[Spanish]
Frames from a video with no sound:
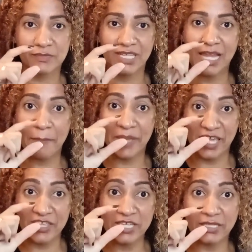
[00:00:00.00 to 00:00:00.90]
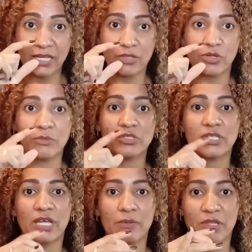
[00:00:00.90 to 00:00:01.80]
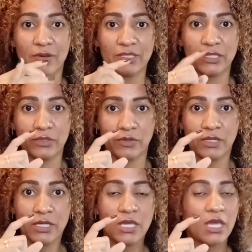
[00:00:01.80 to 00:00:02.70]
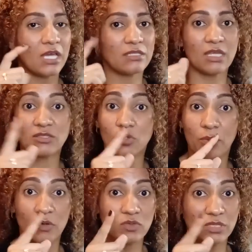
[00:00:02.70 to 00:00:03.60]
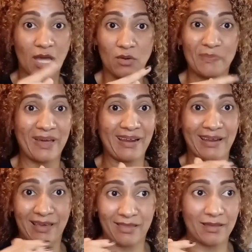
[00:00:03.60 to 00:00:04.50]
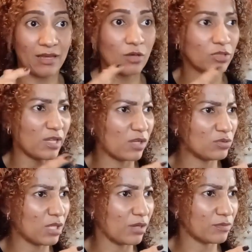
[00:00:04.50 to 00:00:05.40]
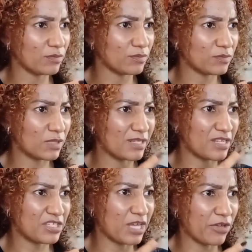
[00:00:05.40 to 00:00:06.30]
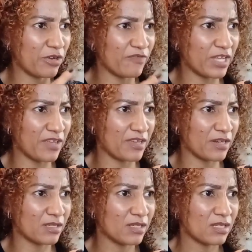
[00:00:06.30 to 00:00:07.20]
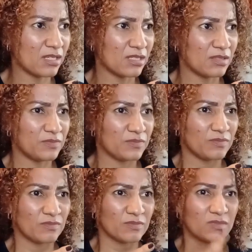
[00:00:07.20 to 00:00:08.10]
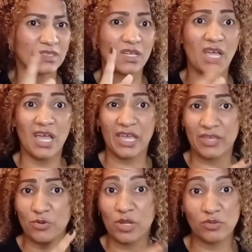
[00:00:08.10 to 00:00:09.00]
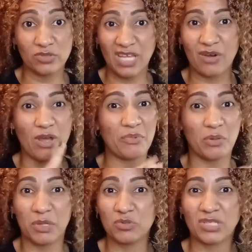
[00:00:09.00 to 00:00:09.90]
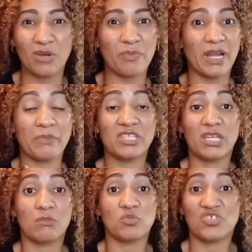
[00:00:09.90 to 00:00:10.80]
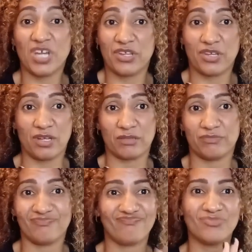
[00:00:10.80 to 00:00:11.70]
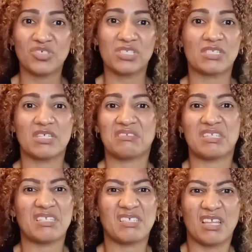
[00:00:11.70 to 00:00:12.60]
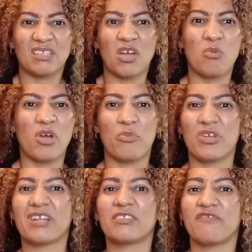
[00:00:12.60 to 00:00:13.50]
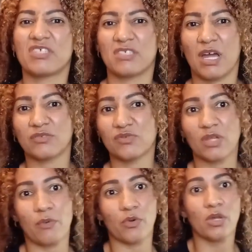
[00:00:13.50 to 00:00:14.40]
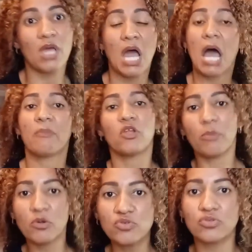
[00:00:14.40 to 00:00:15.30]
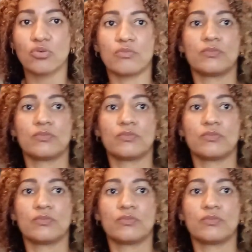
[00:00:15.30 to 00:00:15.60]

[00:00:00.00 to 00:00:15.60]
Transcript: las pequeñitas que yo les mostré en el video anterior. Esas no me gustaron para nada. ¿A ustedes les gustaron? Las salchichas que yo les freí ayer. Sí, a mí sí. A ellos les gustaron, a mí no me gustaron. Para mí tienen mucha harina. No sé, se, se siente como que muy artificial su sabor. A mí no me gustó.